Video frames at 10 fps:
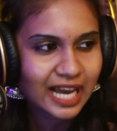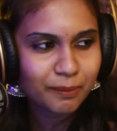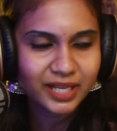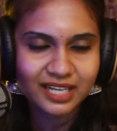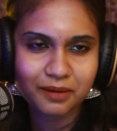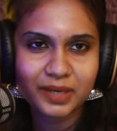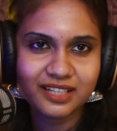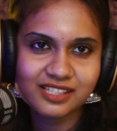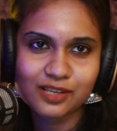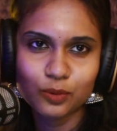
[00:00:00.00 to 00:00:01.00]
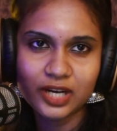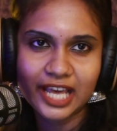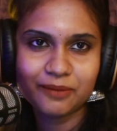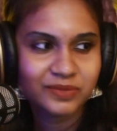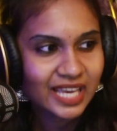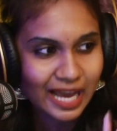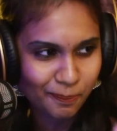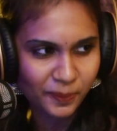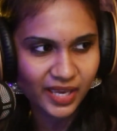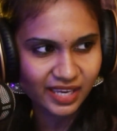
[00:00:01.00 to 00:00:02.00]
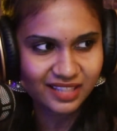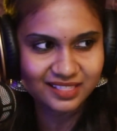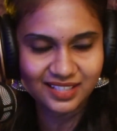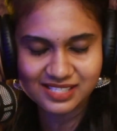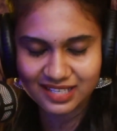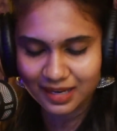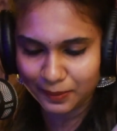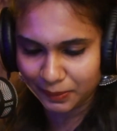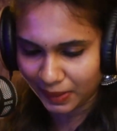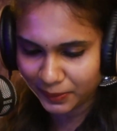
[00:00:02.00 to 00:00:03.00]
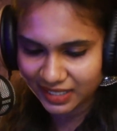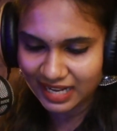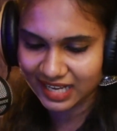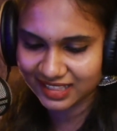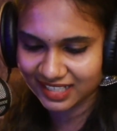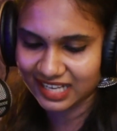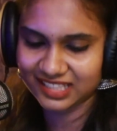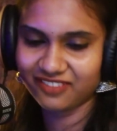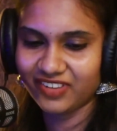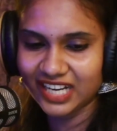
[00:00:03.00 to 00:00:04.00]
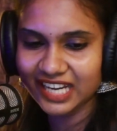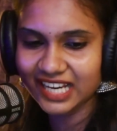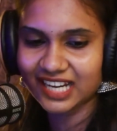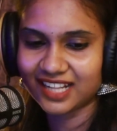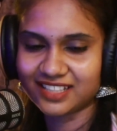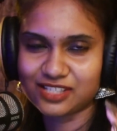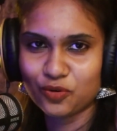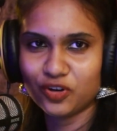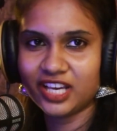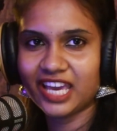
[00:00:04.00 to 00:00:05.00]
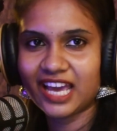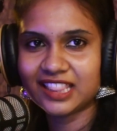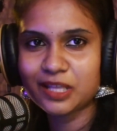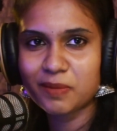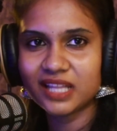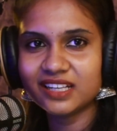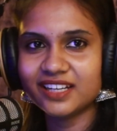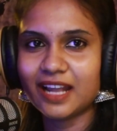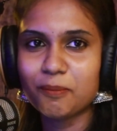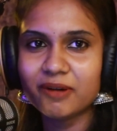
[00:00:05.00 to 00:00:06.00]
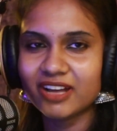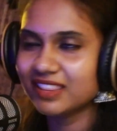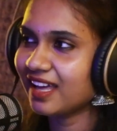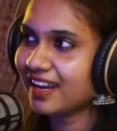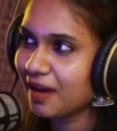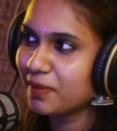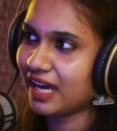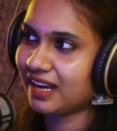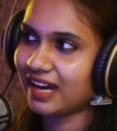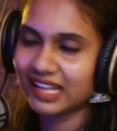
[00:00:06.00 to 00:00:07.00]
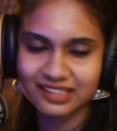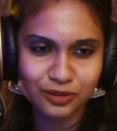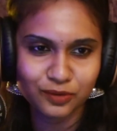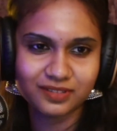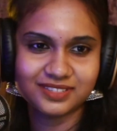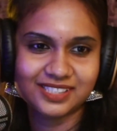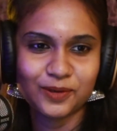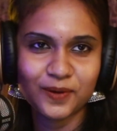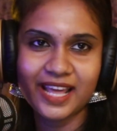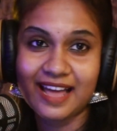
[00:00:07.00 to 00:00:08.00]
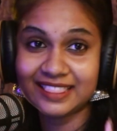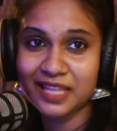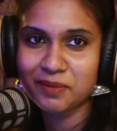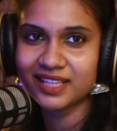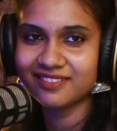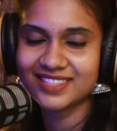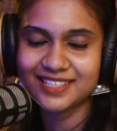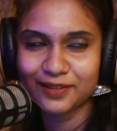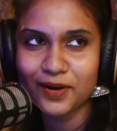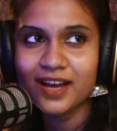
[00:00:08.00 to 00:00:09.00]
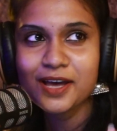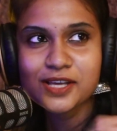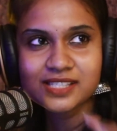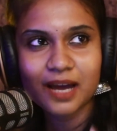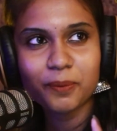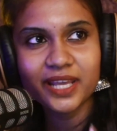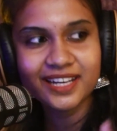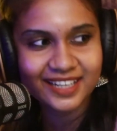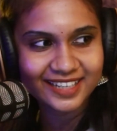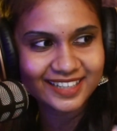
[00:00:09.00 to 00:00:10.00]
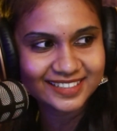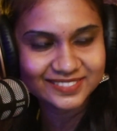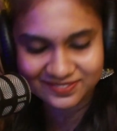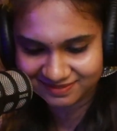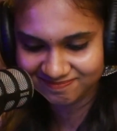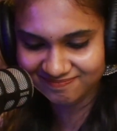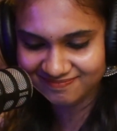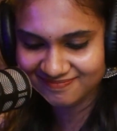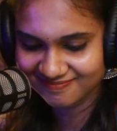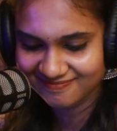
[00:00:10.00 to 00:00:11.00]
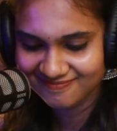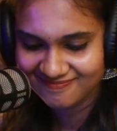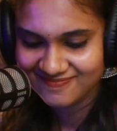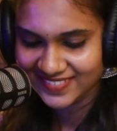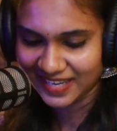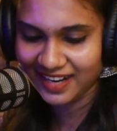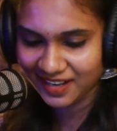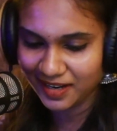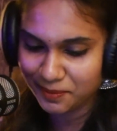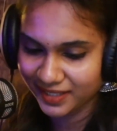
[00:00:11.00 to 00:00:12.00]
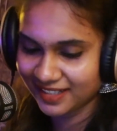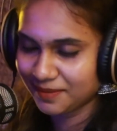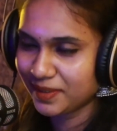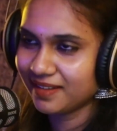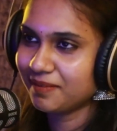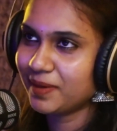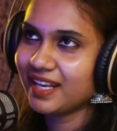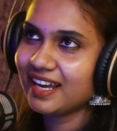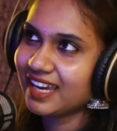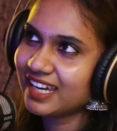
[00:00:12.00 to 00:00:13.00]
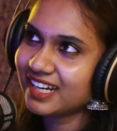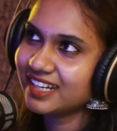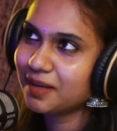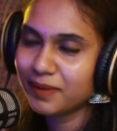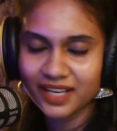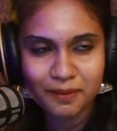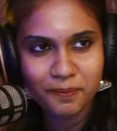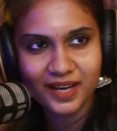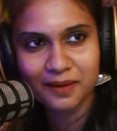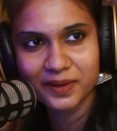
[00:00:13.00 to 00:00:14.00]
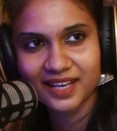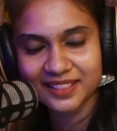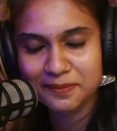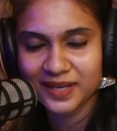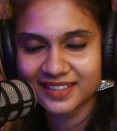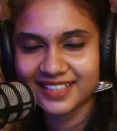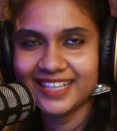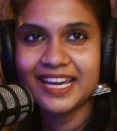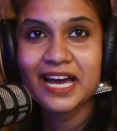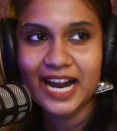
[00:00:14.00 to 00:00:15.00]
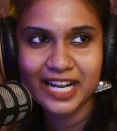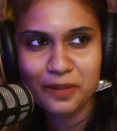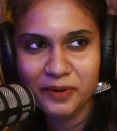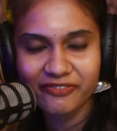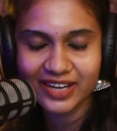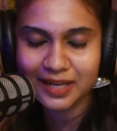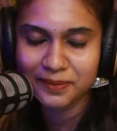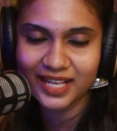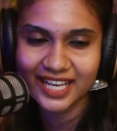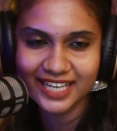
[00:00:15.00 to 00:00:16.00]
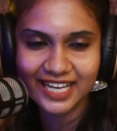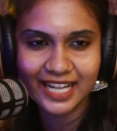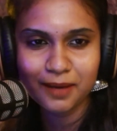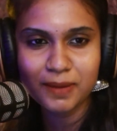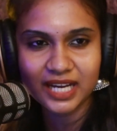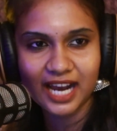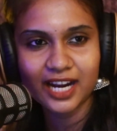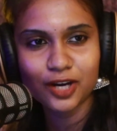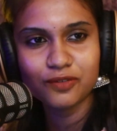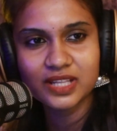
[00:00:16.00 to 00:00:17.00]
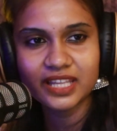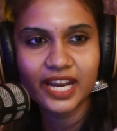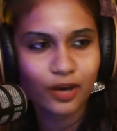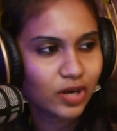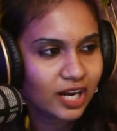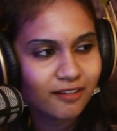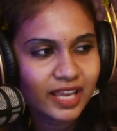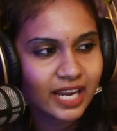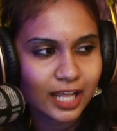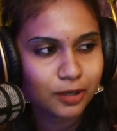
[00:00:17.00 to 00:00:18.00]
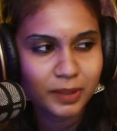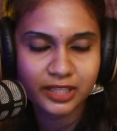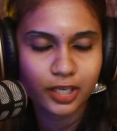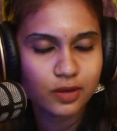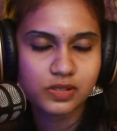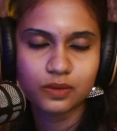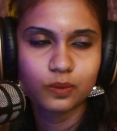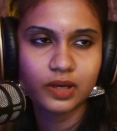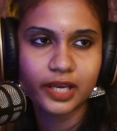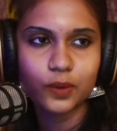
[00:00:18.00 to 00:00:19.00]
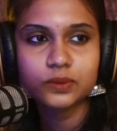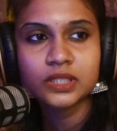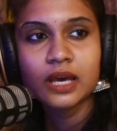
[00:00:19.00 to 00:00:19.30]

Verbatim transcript: அப்படின்ற மாதிரி ஸ்கூல்ல அப்பயே கெத்து சரி அப்போ தான் நாங்கள் தான் நாங்கள் தான் வில்லிகள் அந்த ஸ்கூலுக்கே அந்த மாதிரி நம்ம வந்தாலே அப்படியே அதிரும் ஸ்கூல்ல அந்த மாதிரி வச்சிருந்தோம் அப்படி வராங்கப்பா எல்லாம் எல்லாம் எல்லாம் அப்படி இருங்க இப்படி இப்படி எல்லாம் கையை கட்டிட்டு அப்படியே நிப்பாங்க அப்படி அந்த மாதிரி ஆனா அந்த அப்படி எல்லாம் இல்ல பட் ஆனாலும் வந்து என்னை ஓரளவுக்கு எல்லாருக்குமே தெரியும் ஸ்கூல்லயும்